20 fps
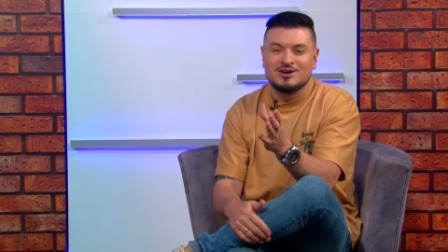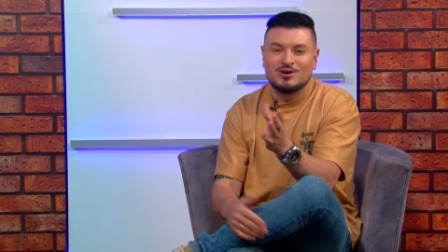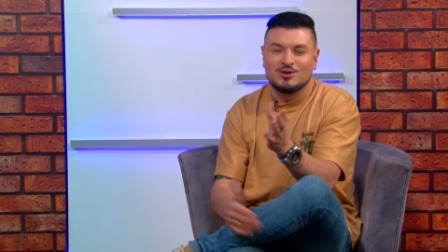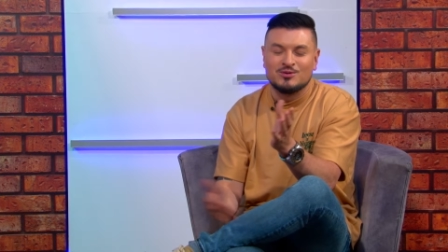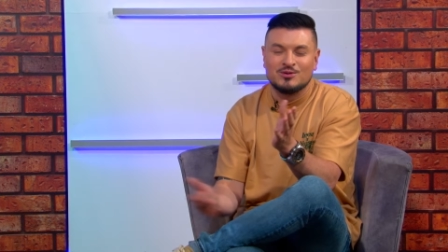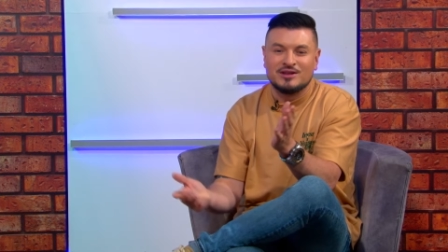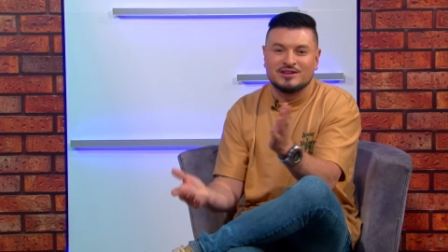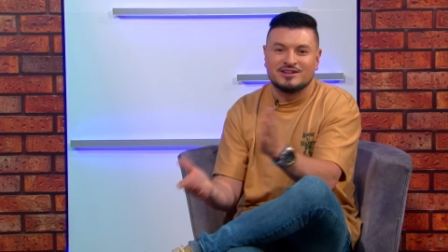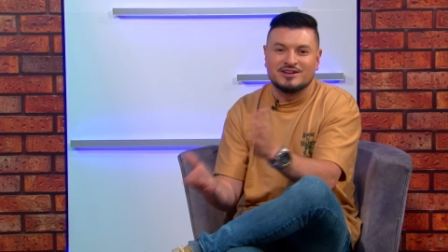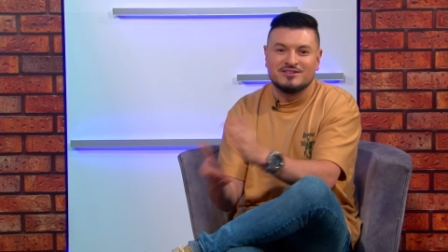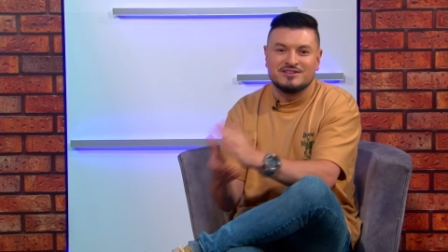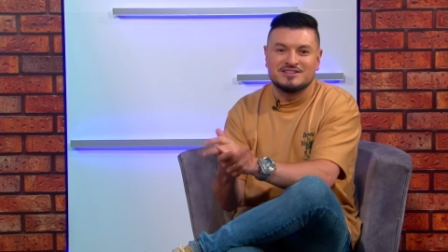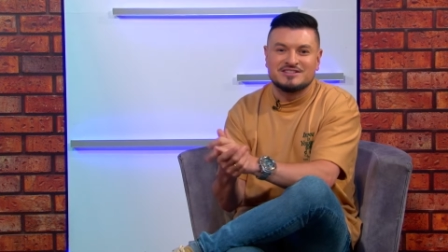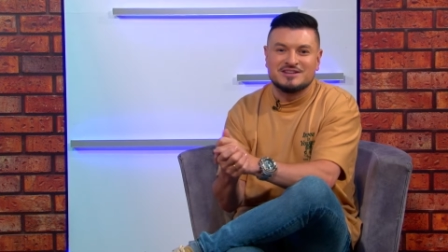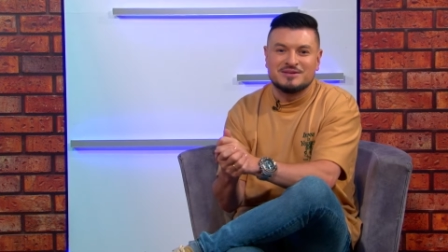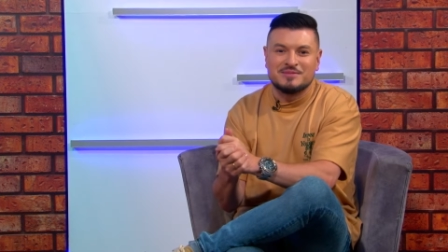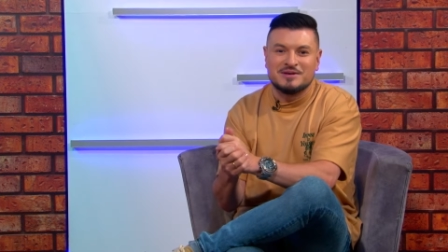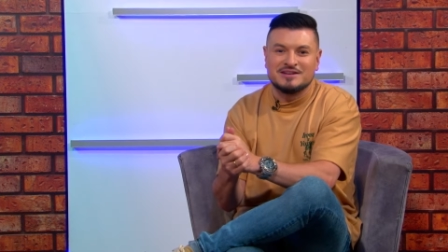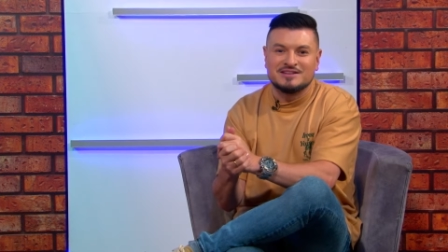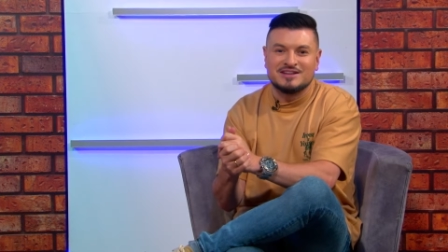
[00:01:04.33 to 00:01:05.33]
con una
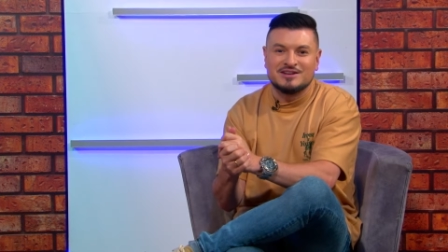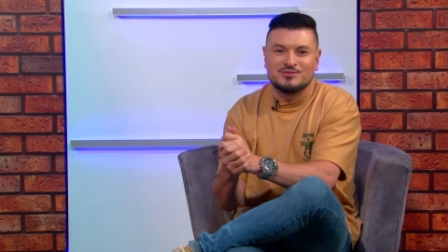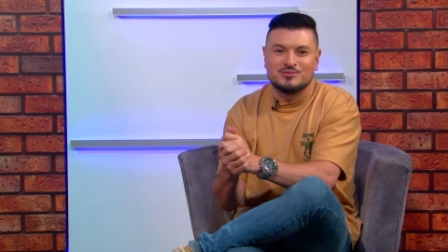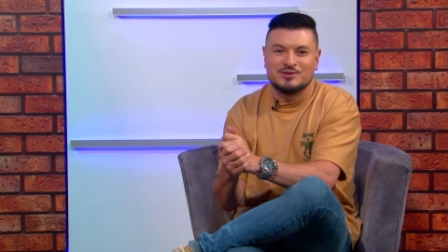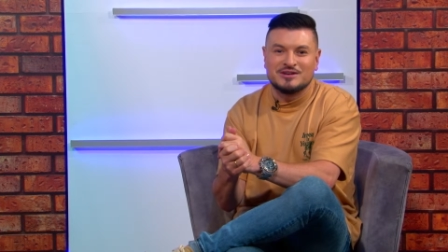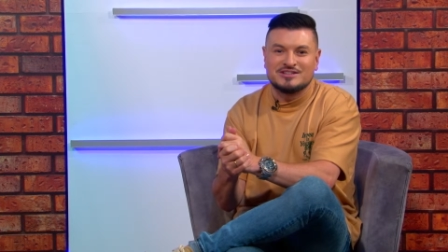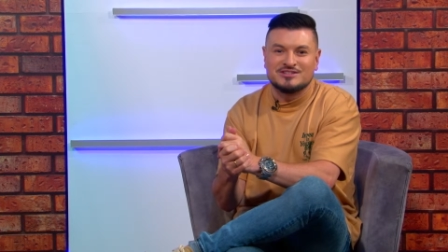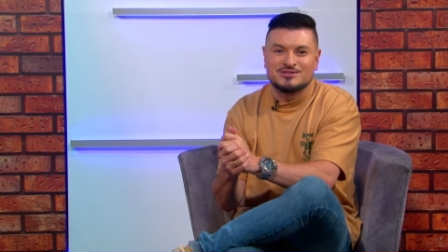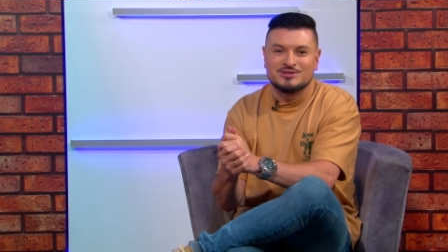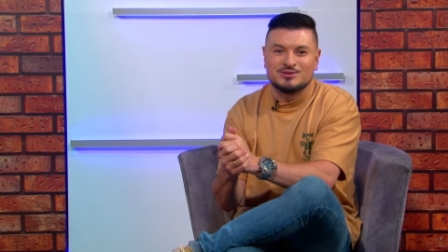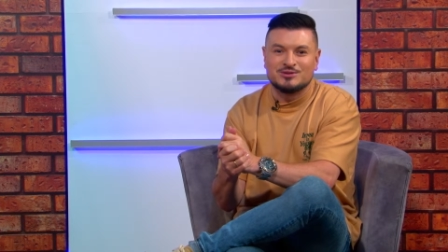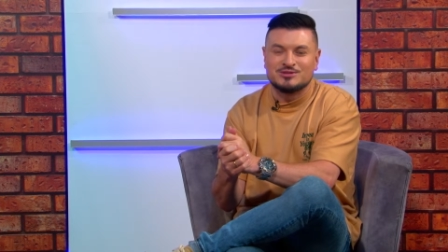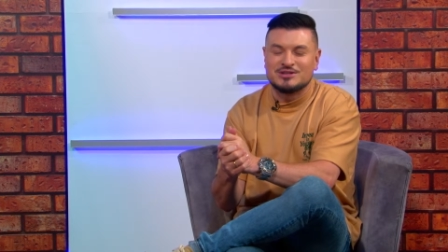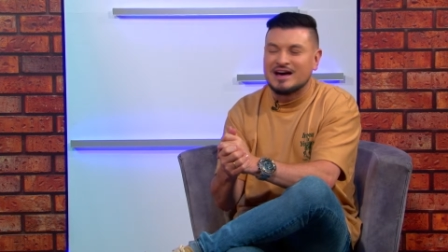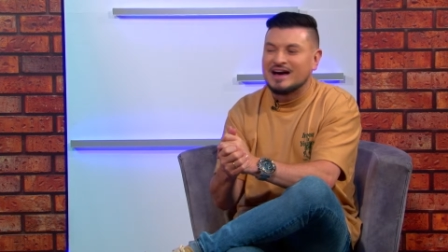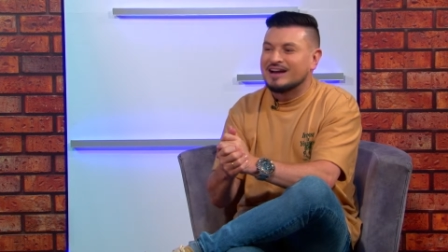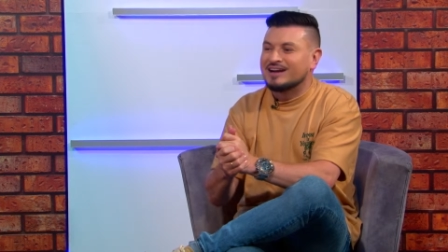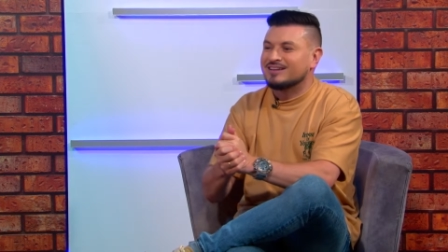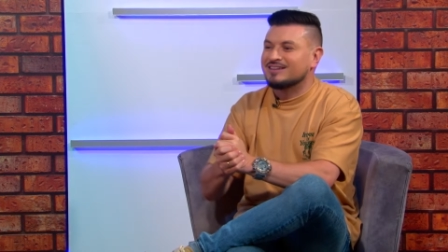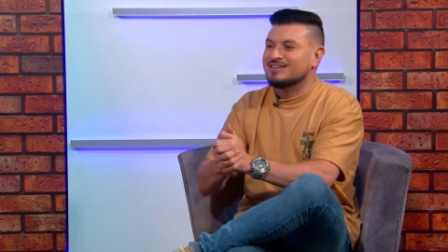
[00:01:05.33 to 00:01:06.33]
entrevista más de nuestros
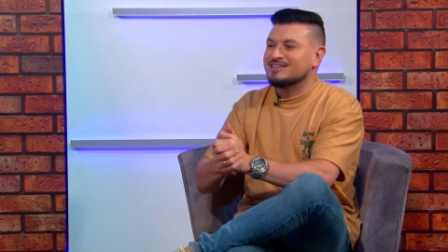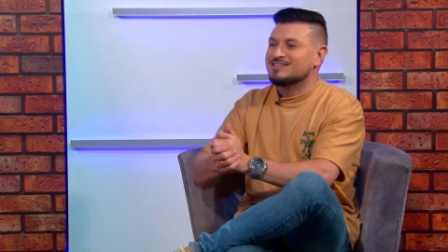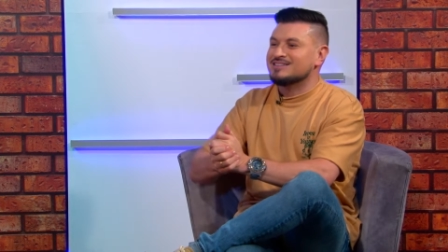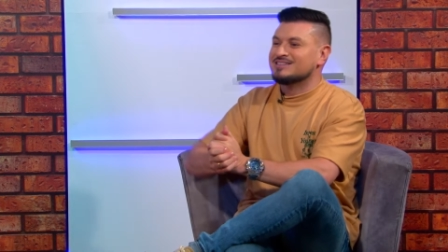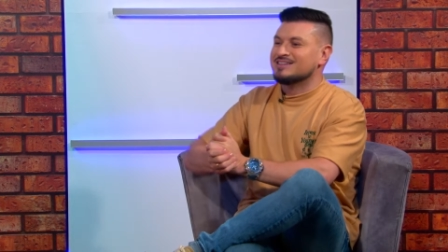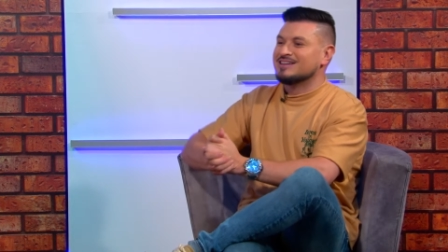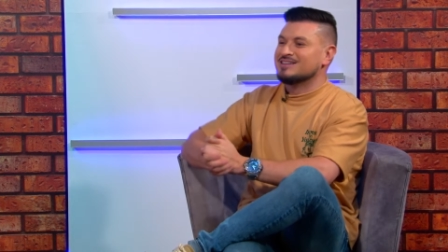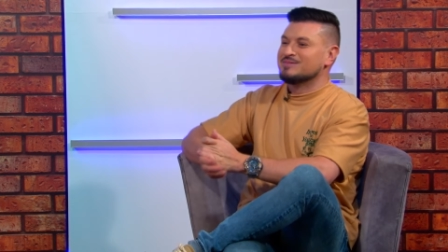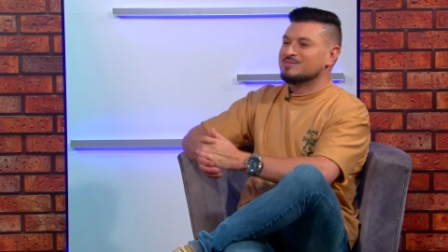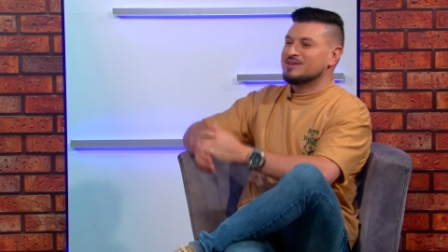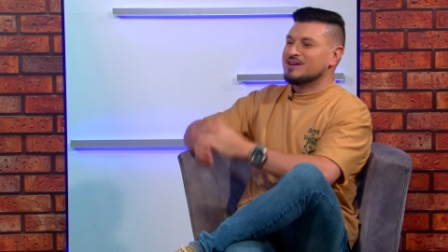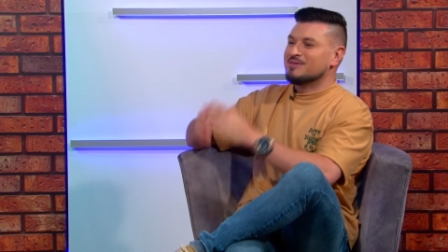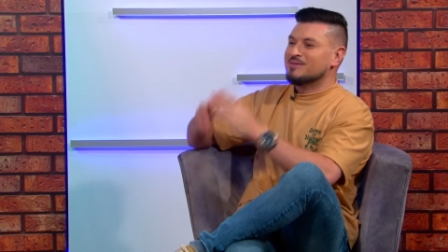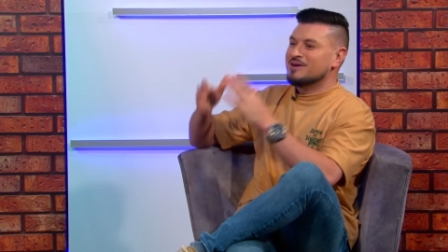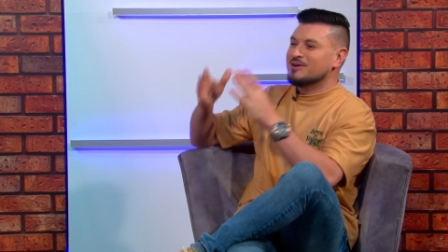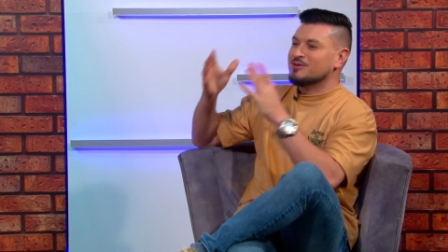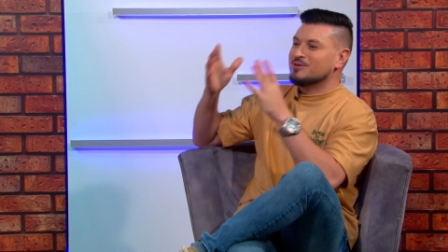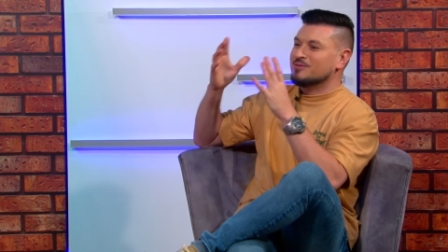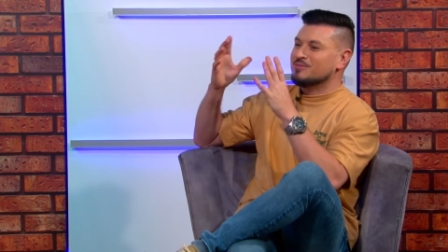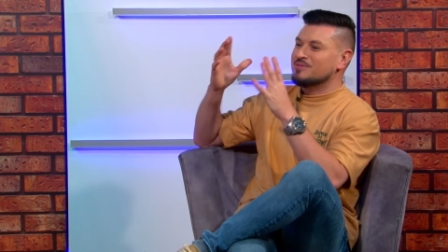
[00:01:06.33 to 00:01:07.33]
artistas. Mi
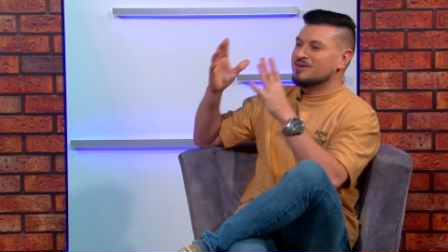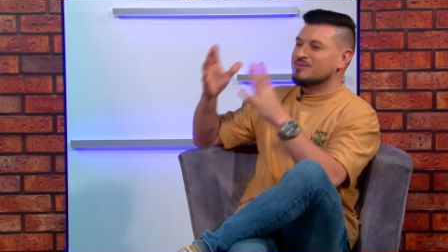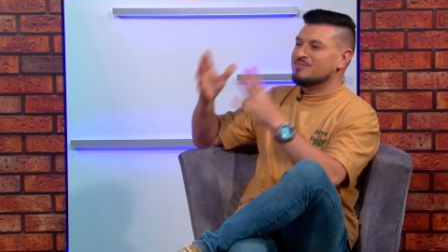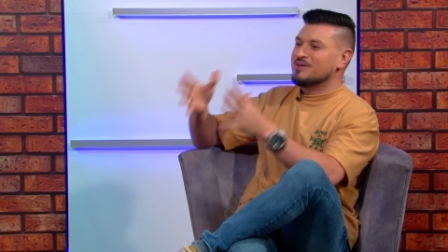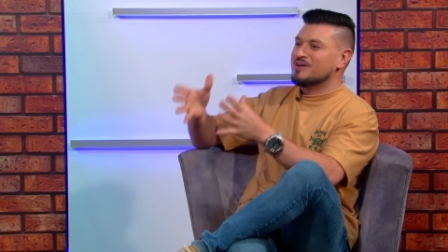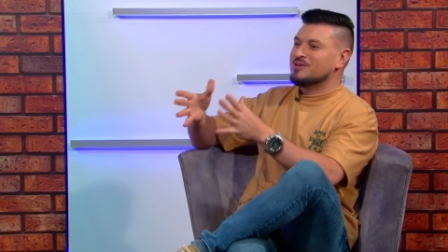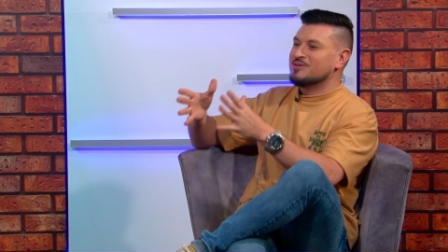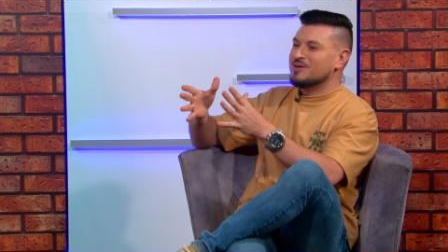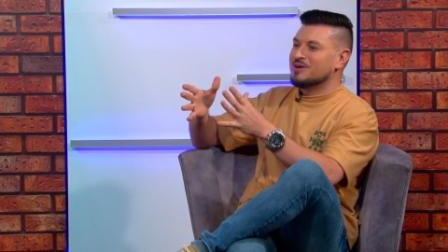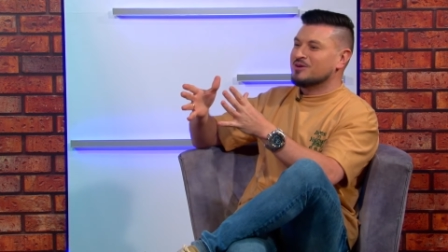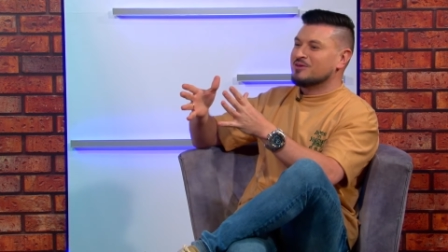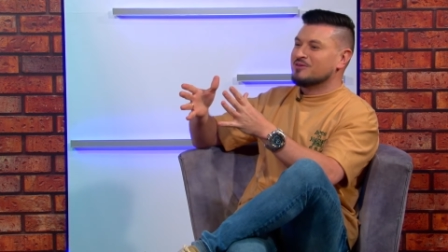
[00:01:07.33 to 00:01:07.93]
hermano, bienvenido en